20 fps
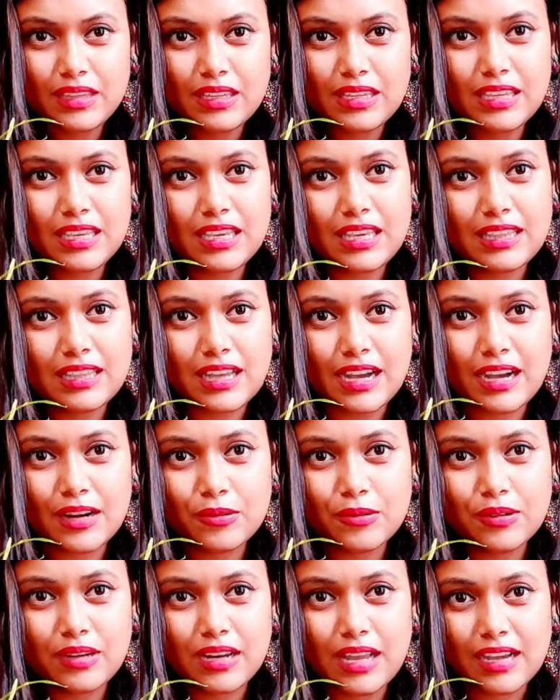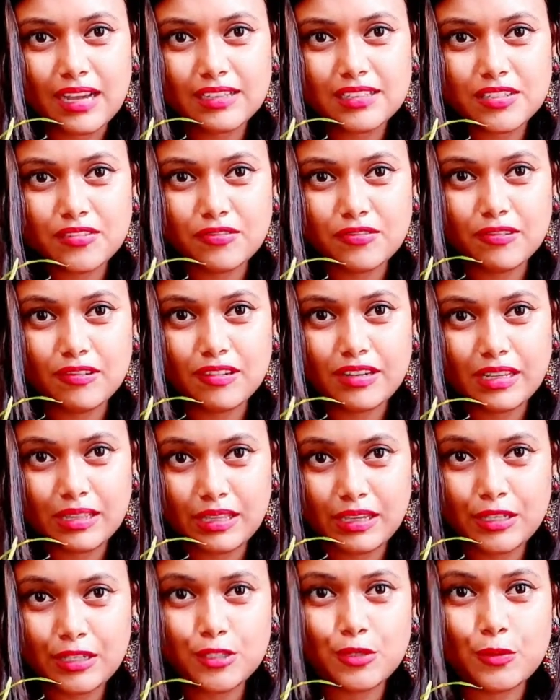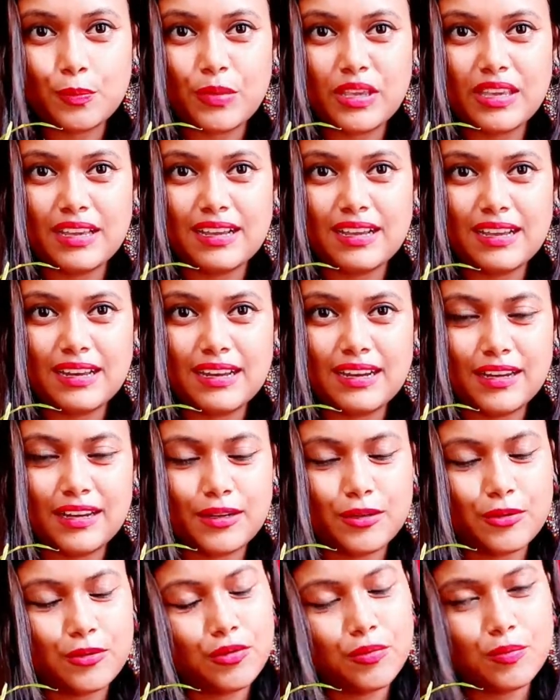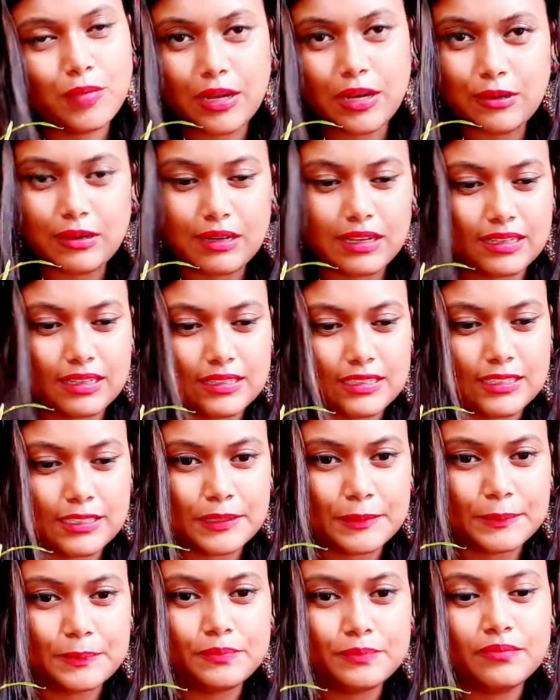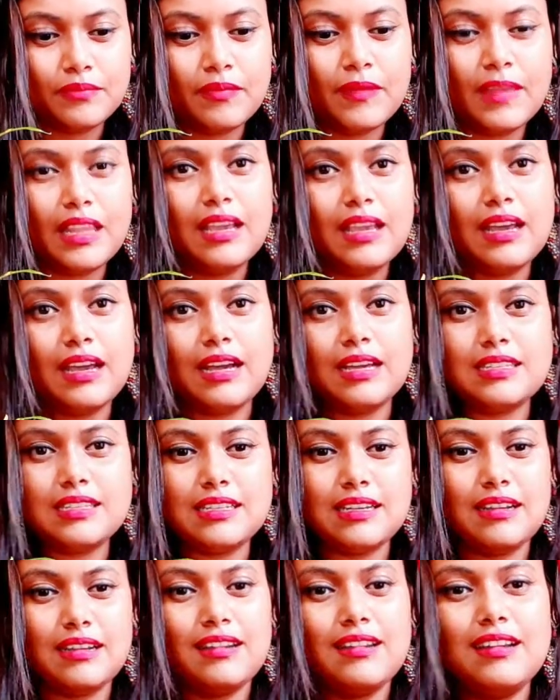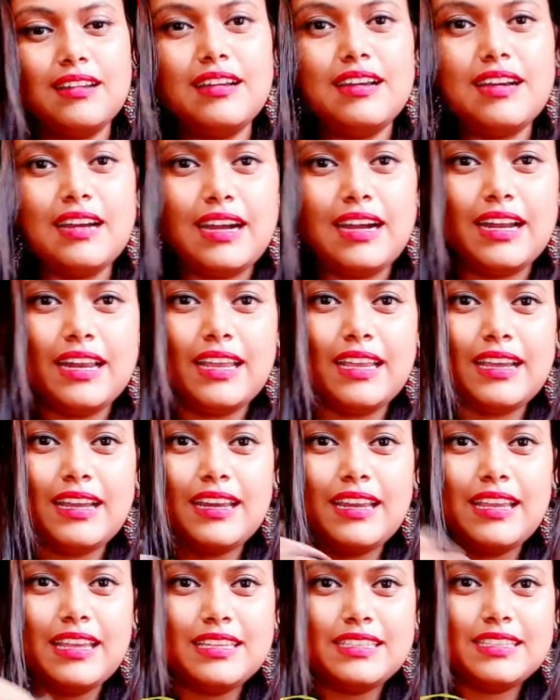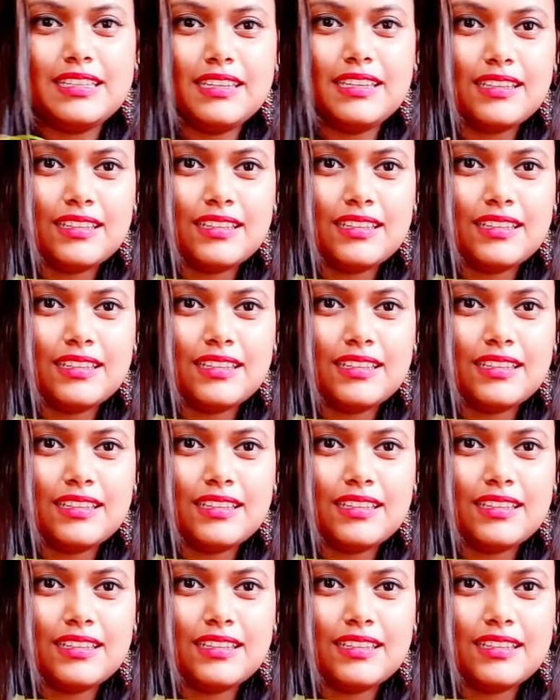কি দারুণ লাগছে ফুলটা দেখেছো পিঙ্ক কালারের খুব ভালো লাগছে আচ্ছা আর এখানে এই যে